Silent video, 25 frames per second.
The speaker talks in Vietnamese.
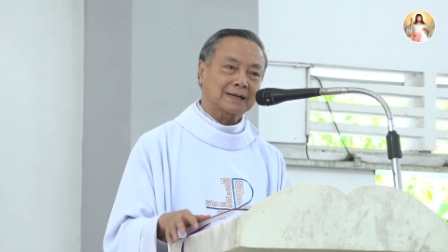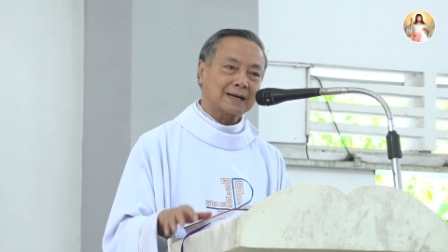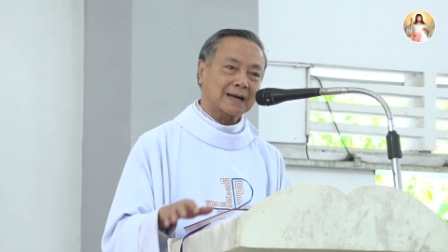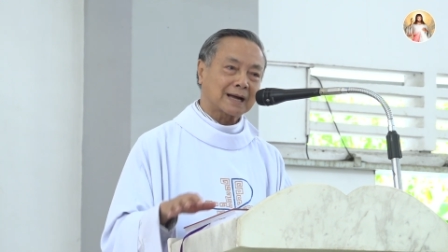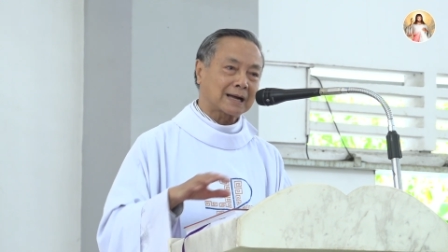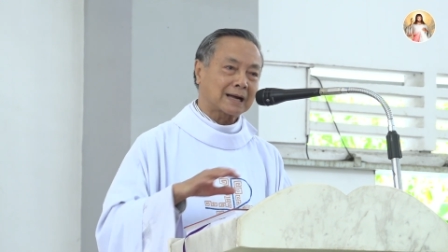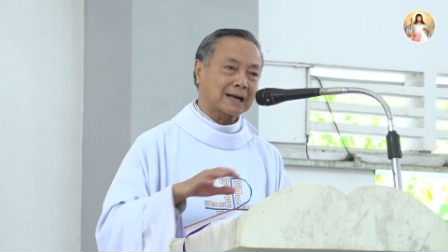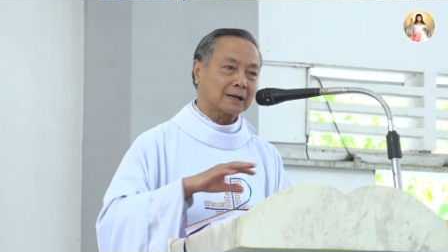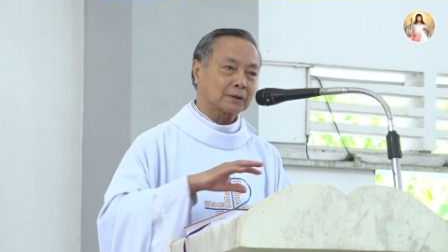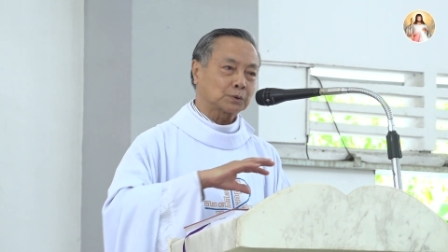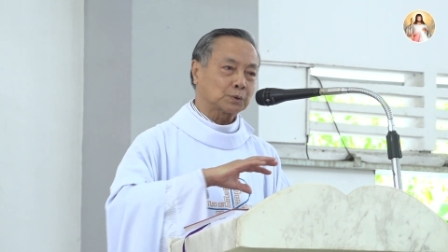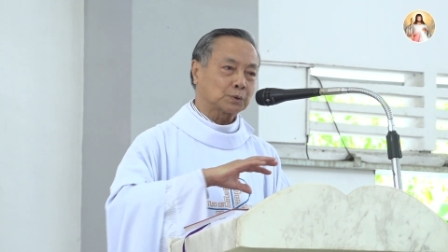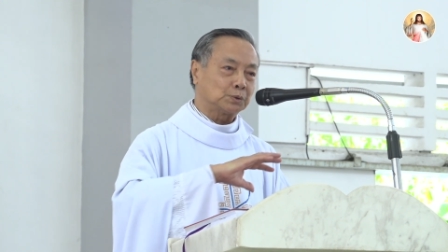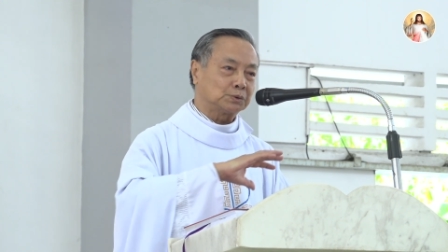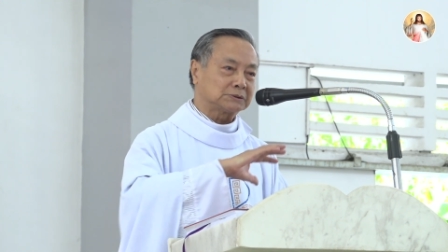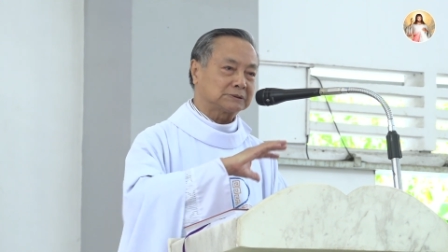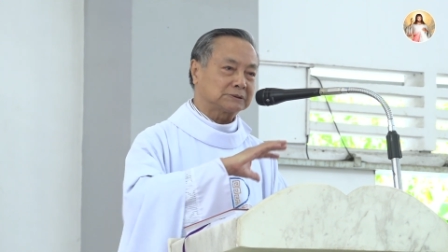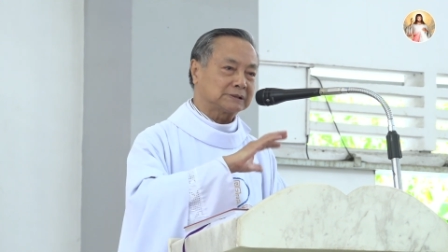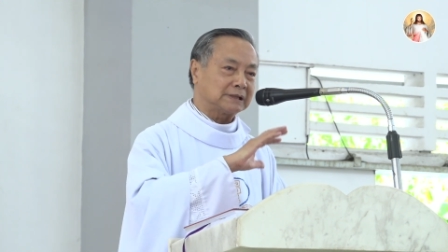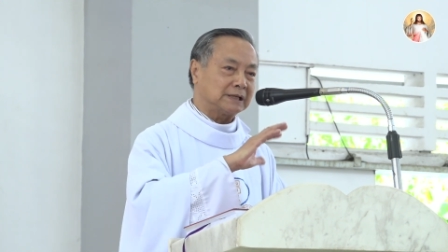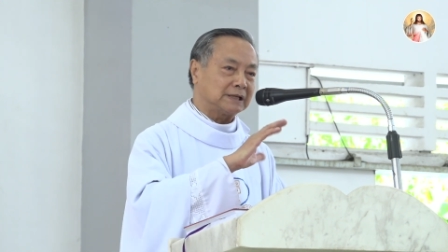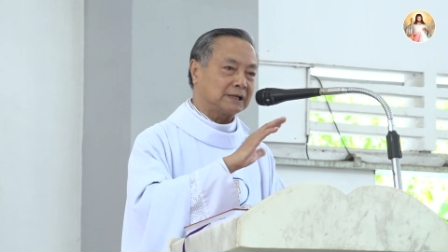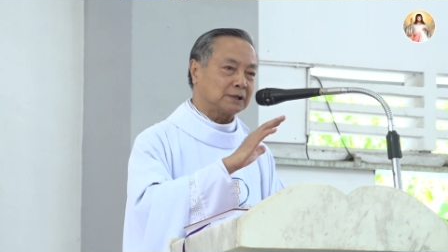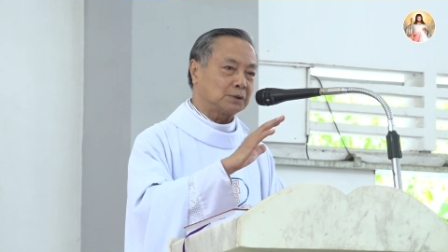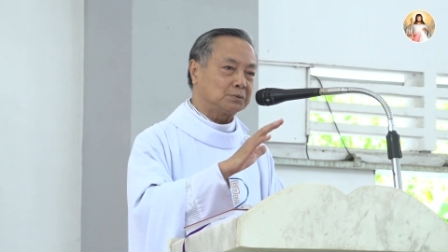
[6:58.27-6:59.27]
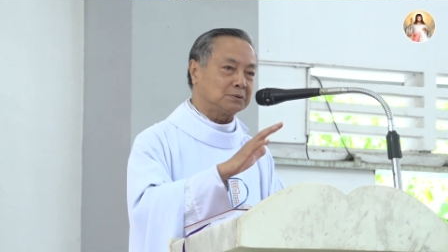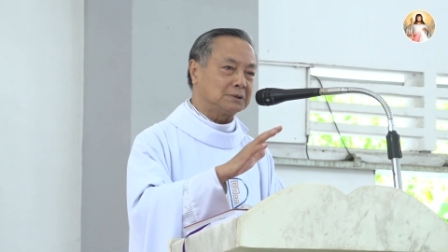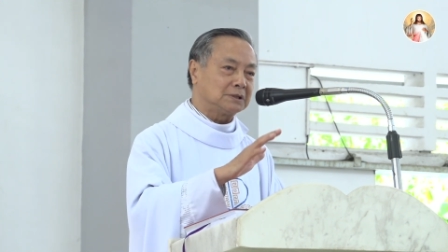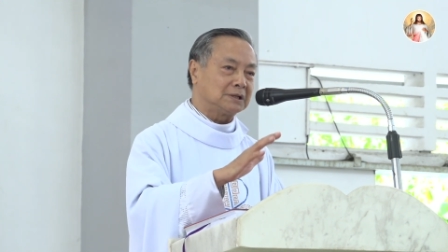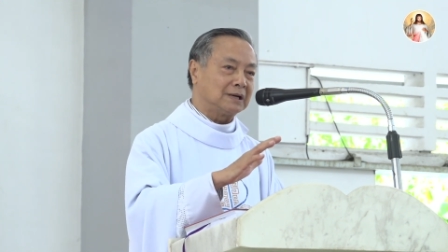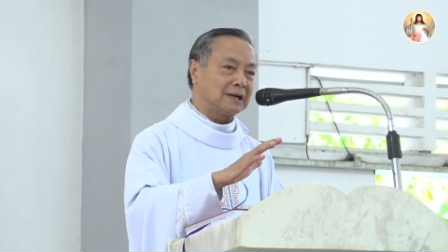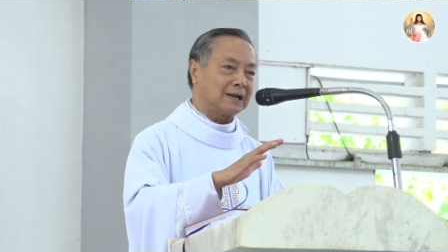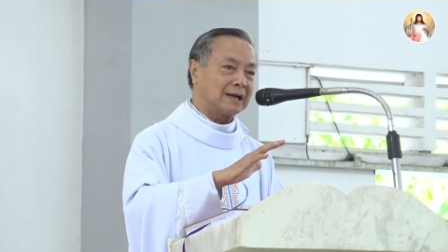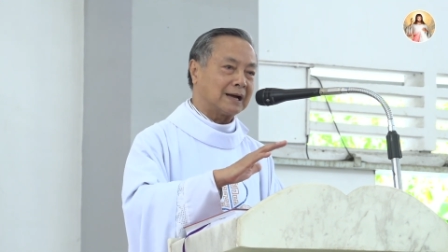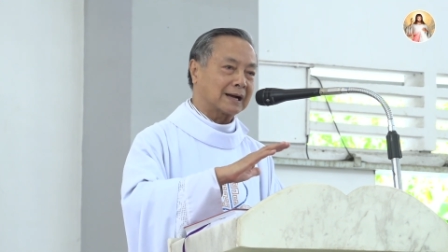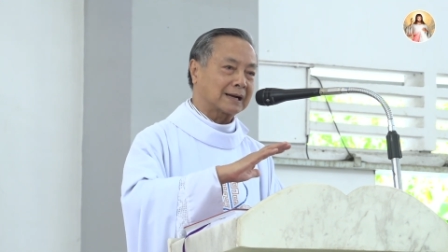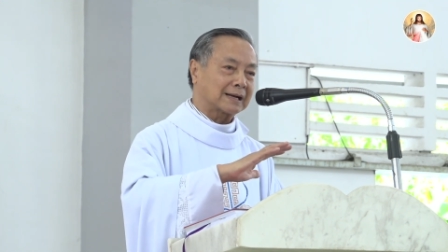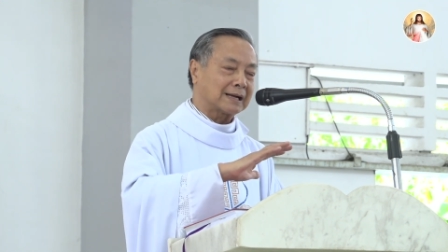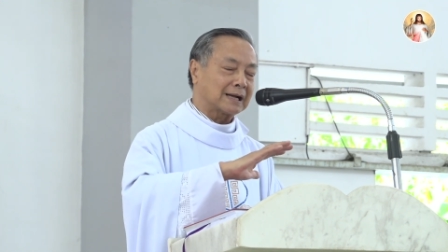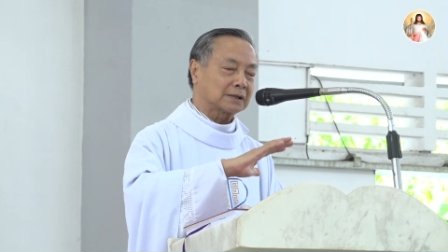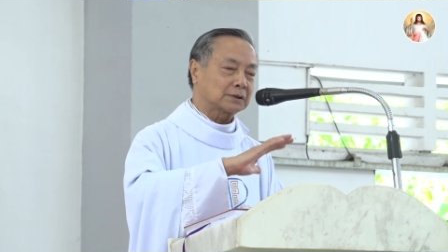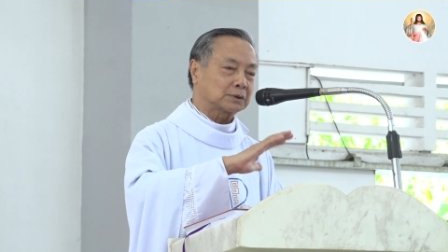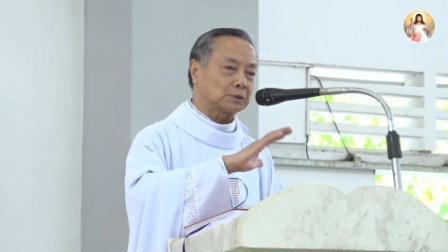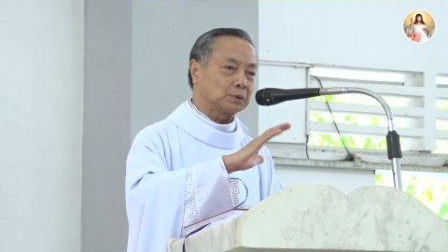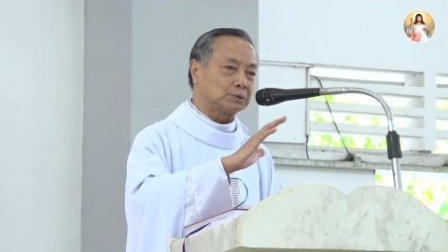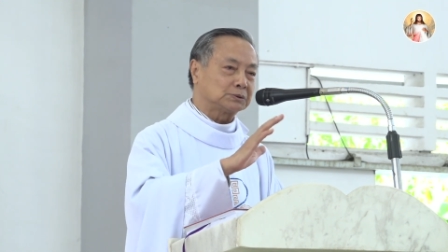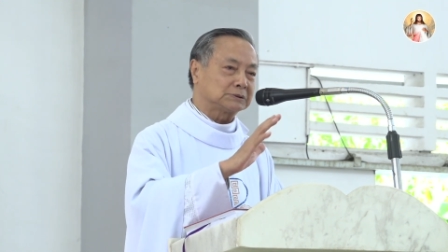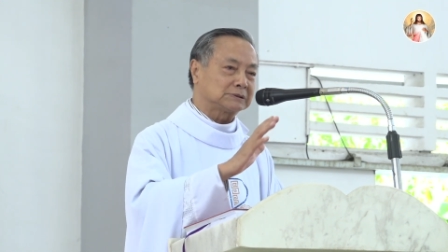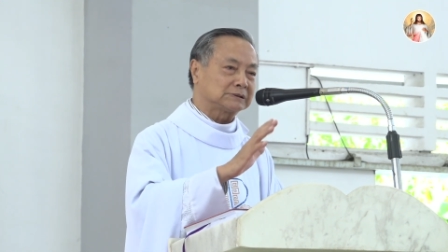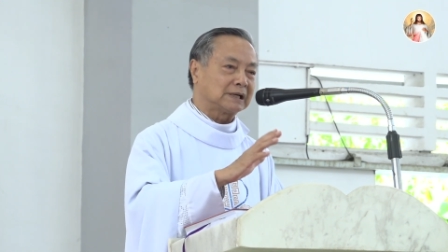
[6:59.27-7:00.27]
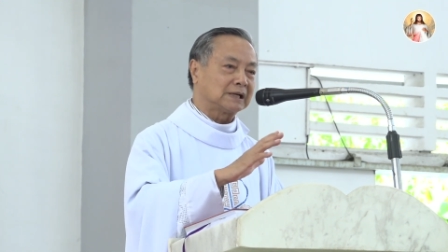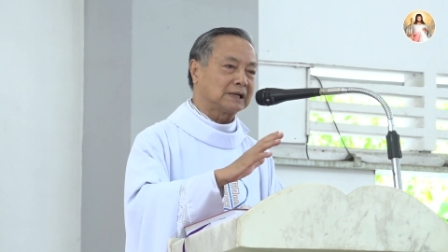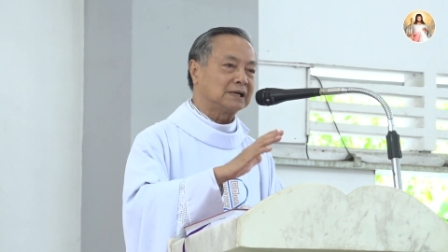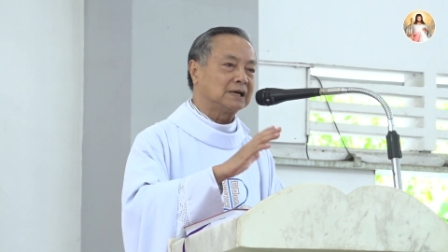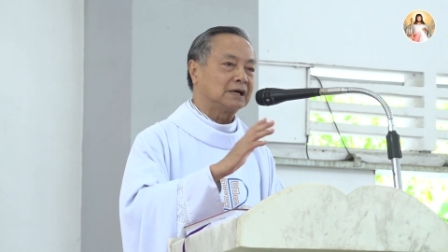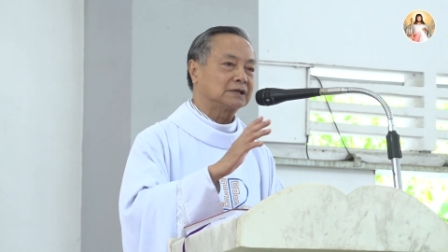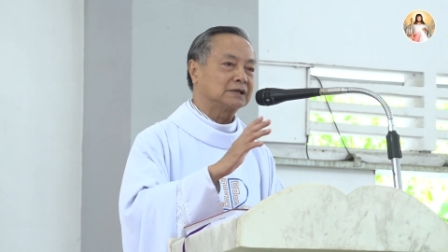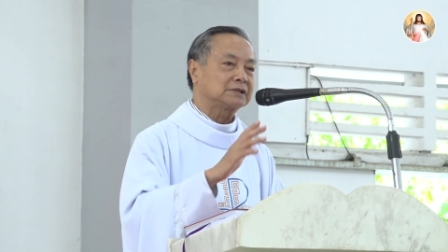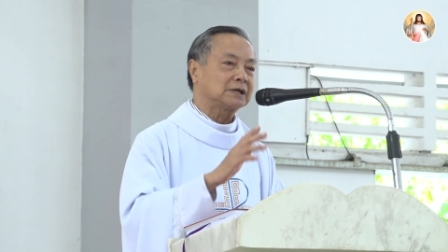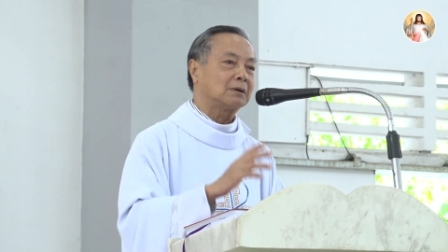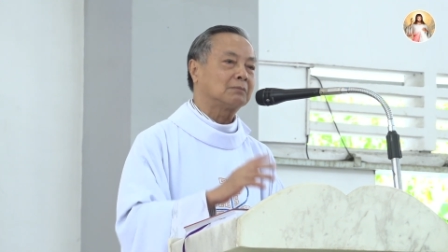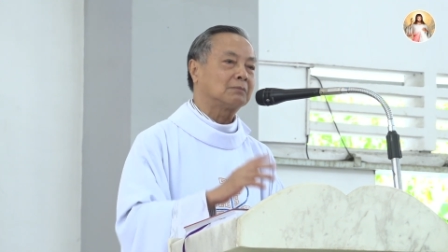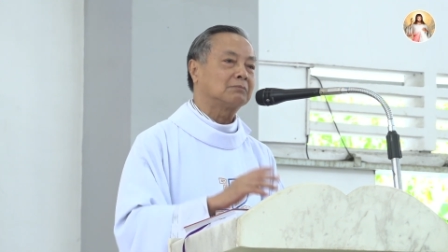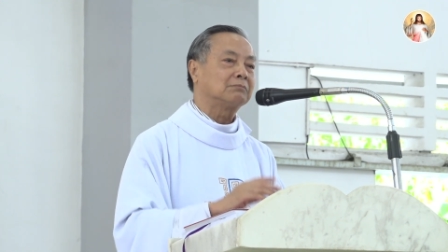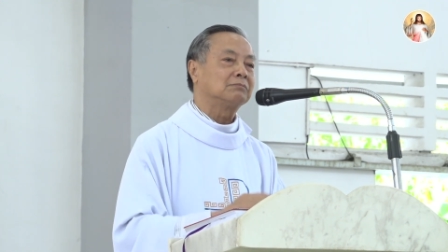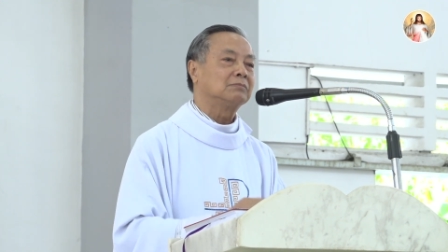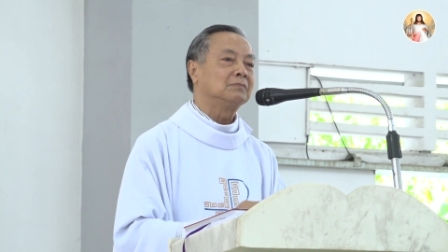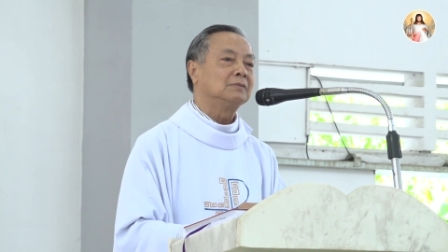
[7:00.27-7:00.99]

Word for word: các tu sĩ cũng như là các tu sinh ở trong